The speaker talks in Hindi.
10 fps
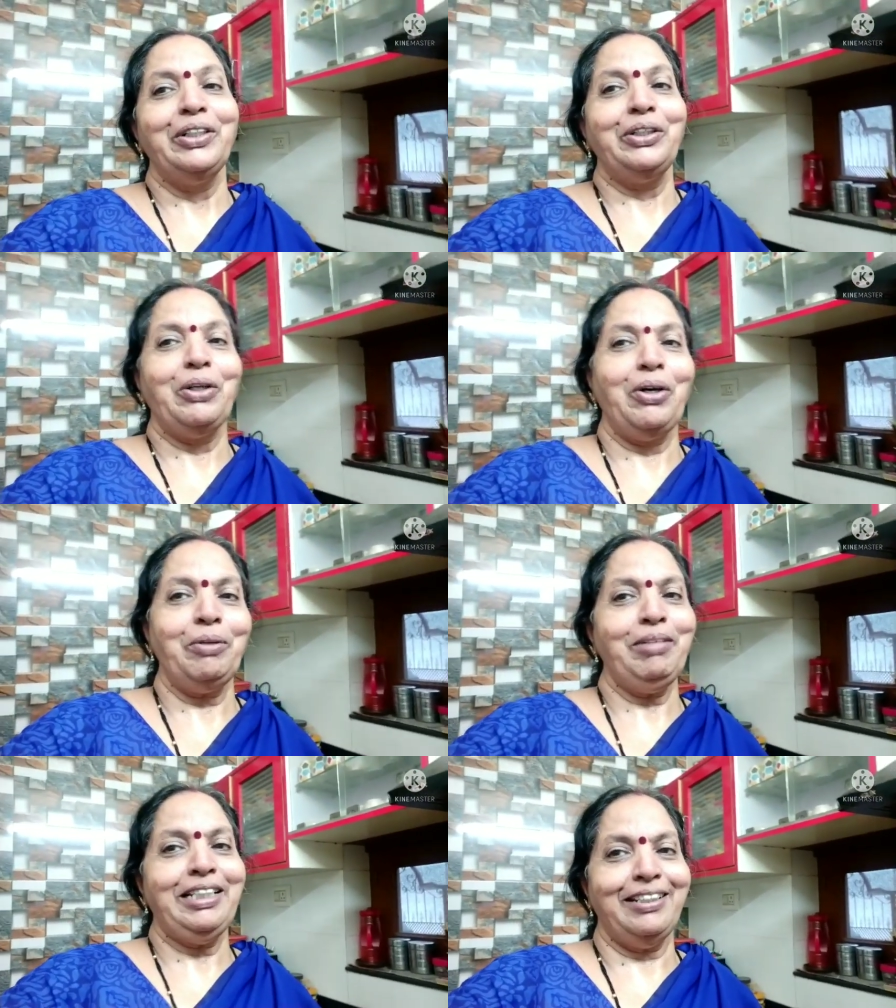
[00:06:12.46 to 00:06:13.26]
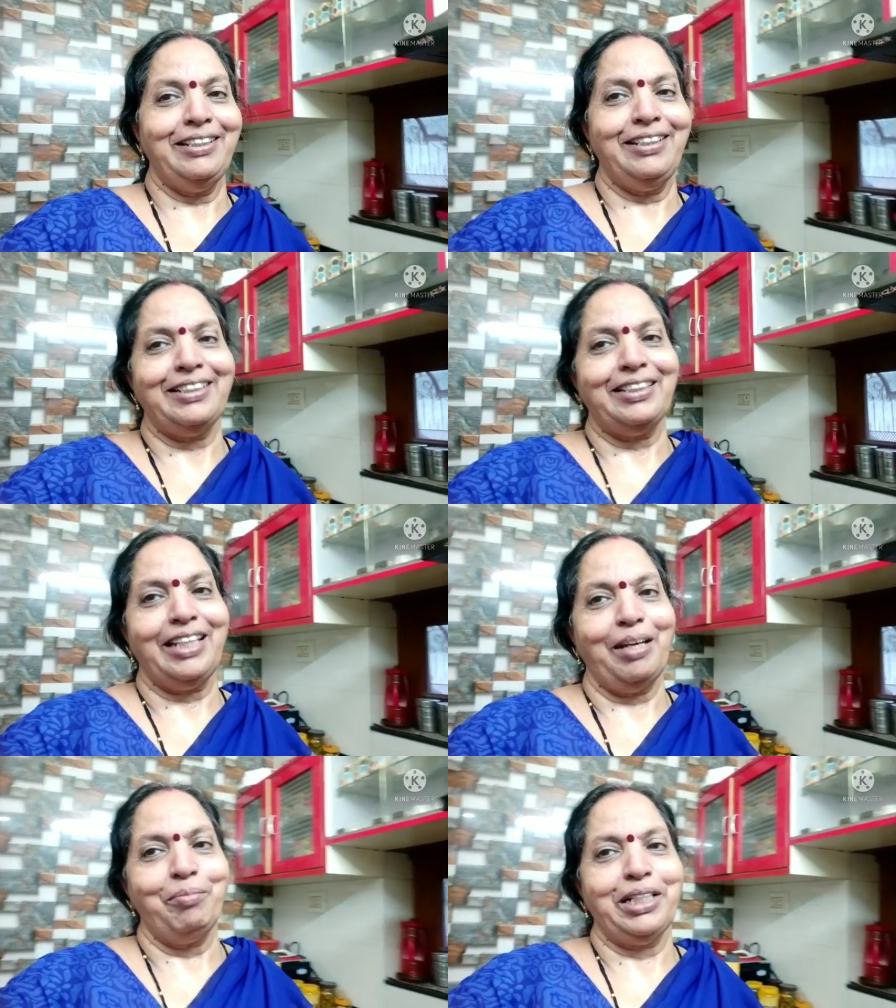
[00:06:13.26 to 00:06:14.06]
नॉर्मल तरीके से
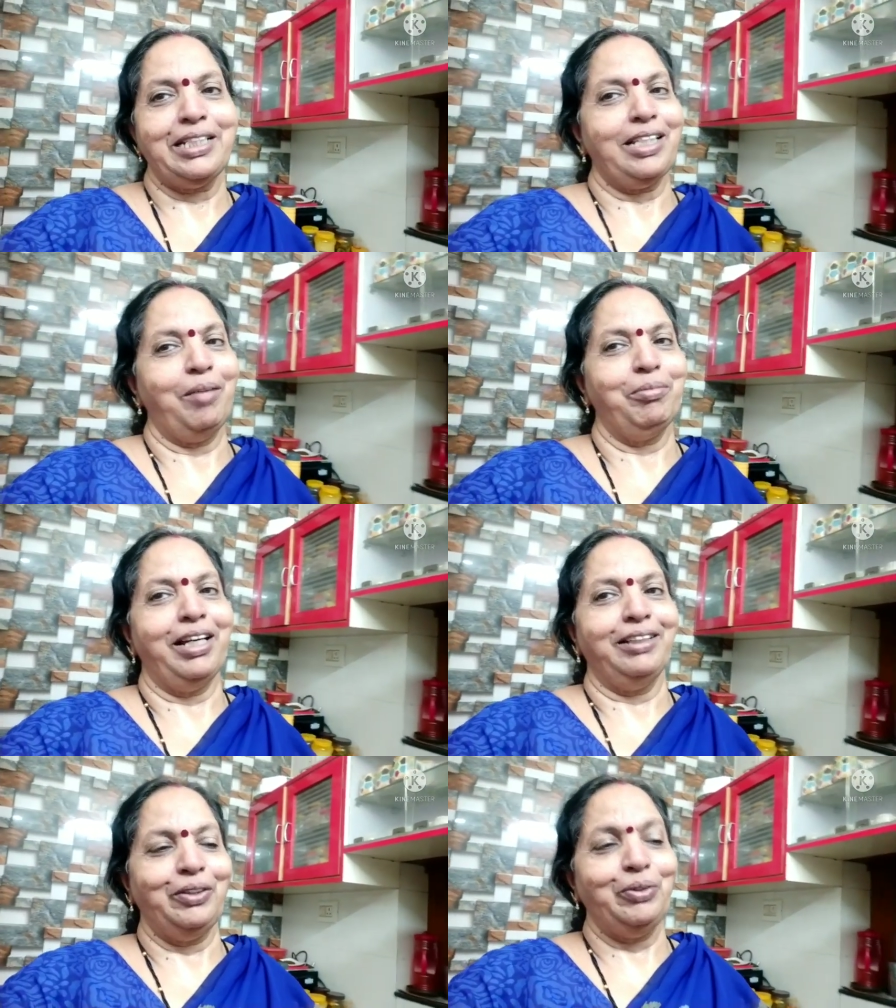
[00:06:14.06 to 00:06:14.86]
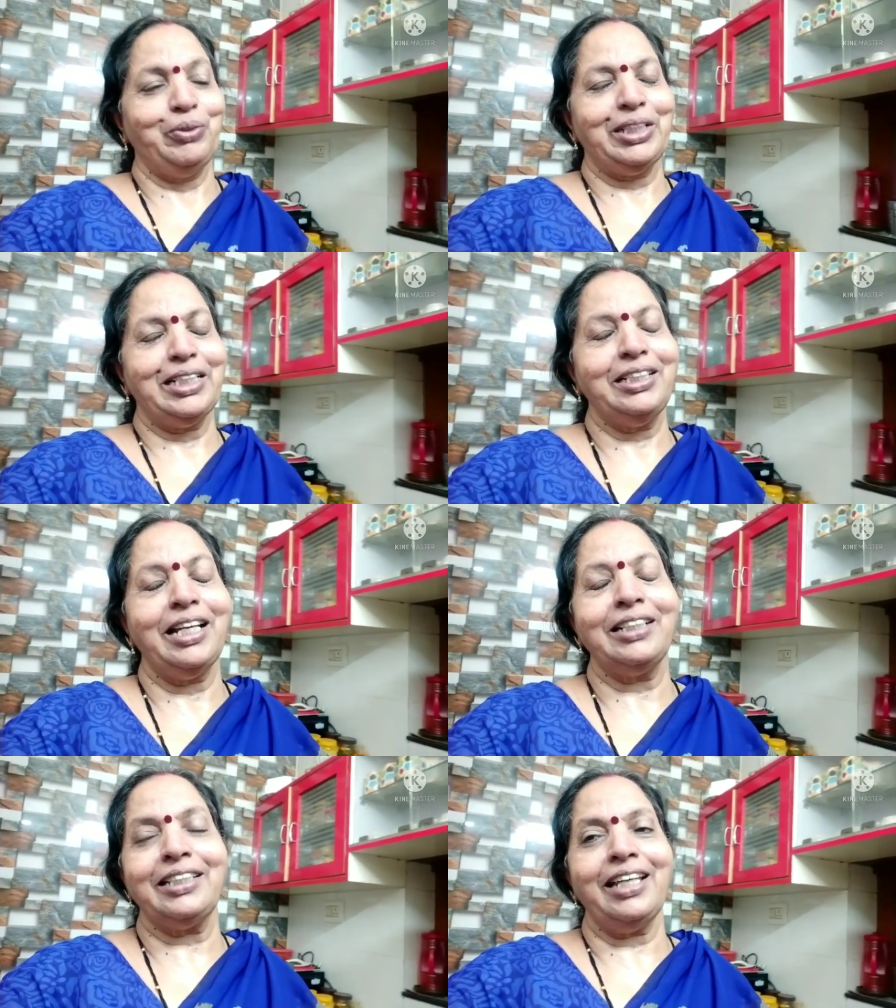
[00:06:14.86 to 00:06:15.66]
कैमरे के सामने आती हूँ सच
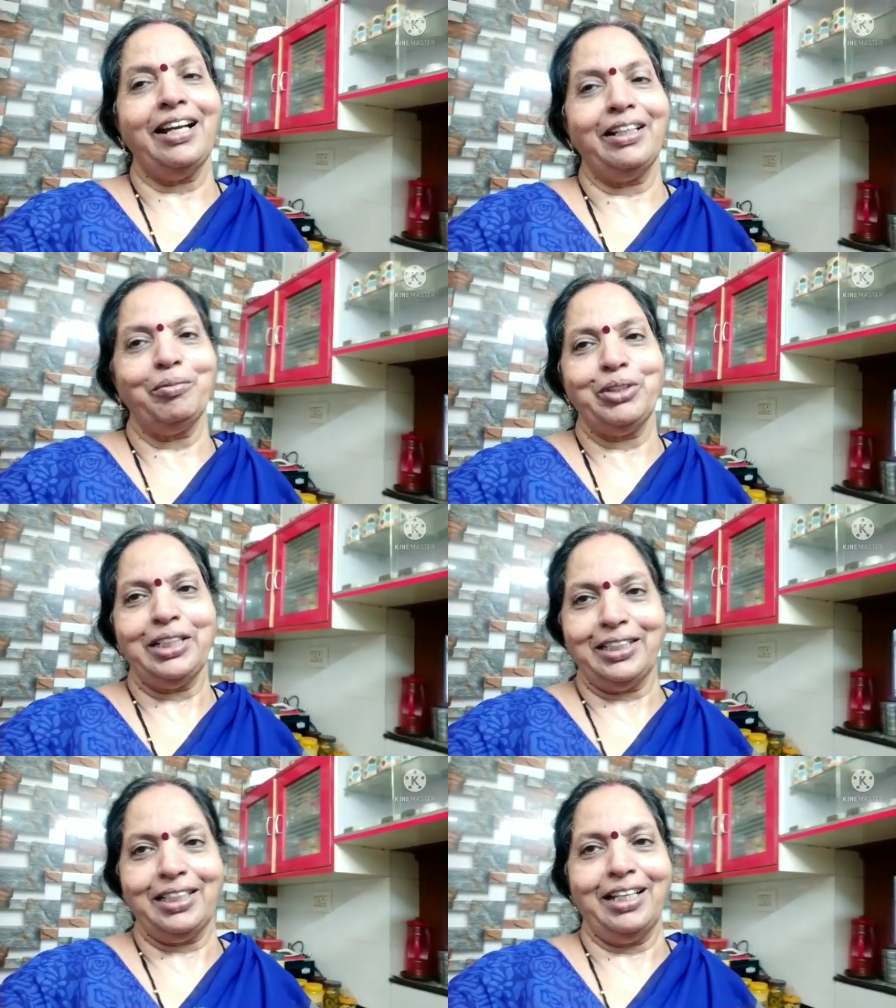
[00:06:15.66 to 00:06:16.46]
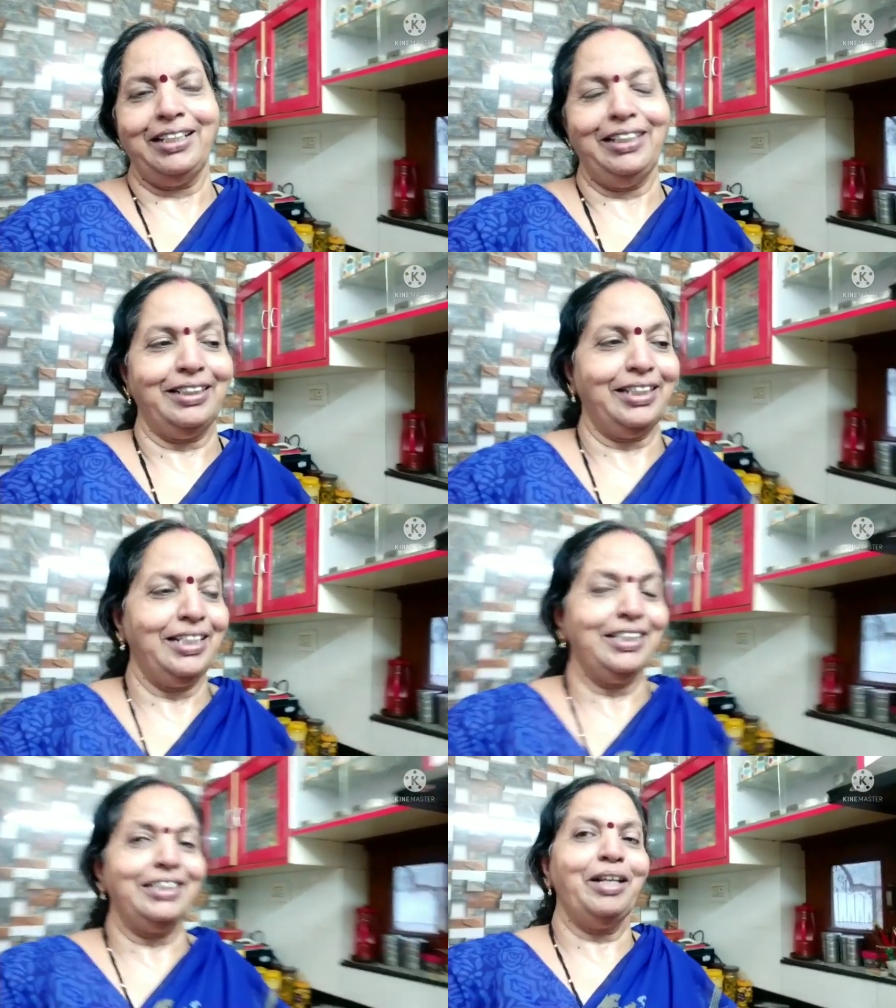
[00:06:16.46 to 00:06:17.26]
धस के आना मुझे अच्छा नहीं लगता है
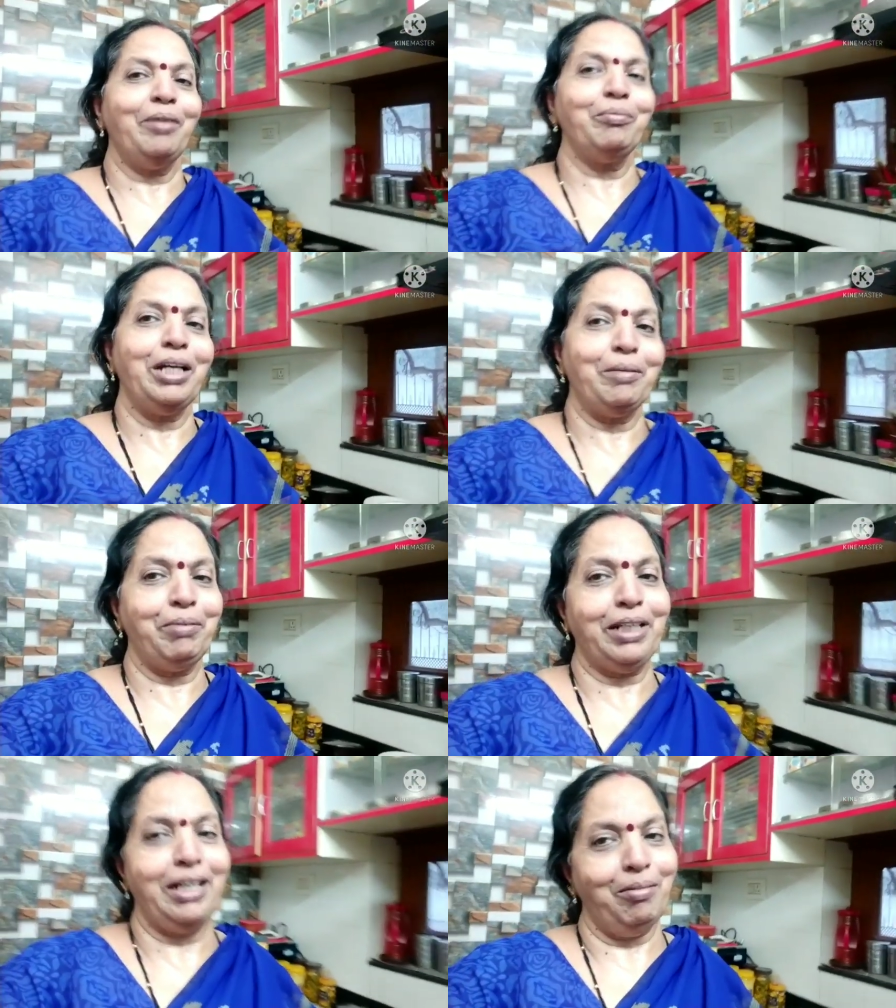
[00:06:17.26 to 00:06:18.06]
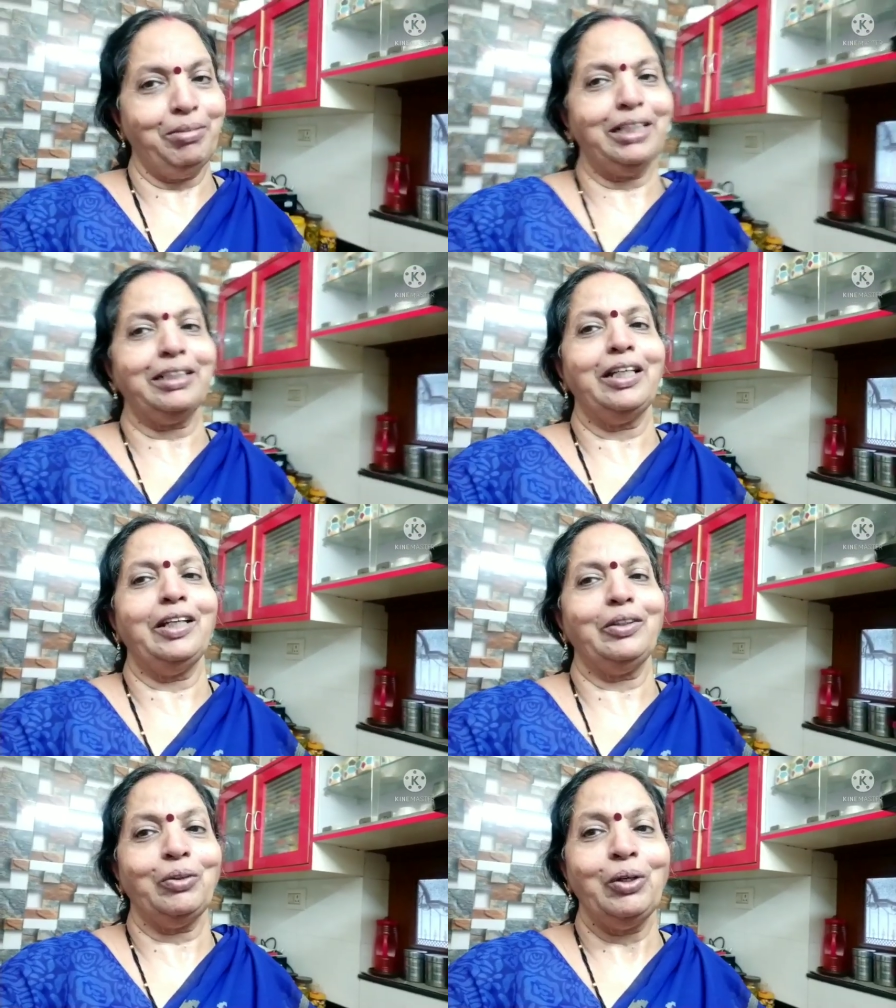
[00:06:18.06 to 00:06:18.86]
जैसे हम घर पे काम करते
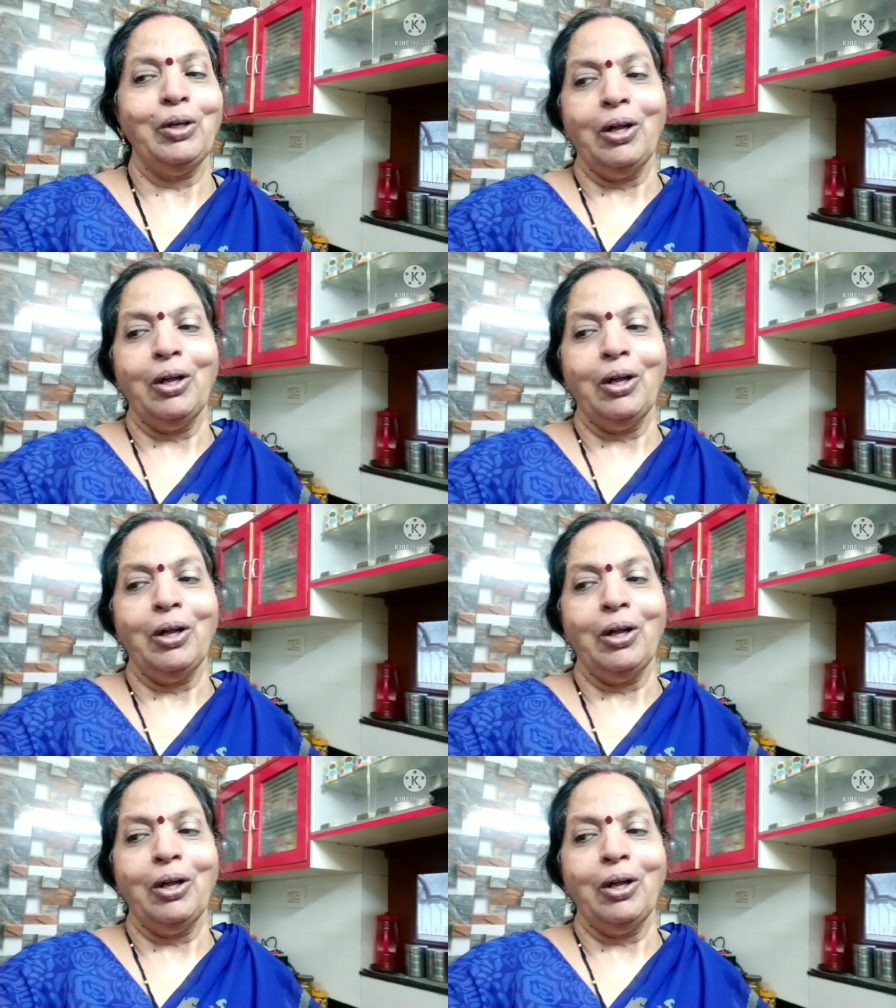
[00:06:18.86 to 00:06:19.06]
हैं तो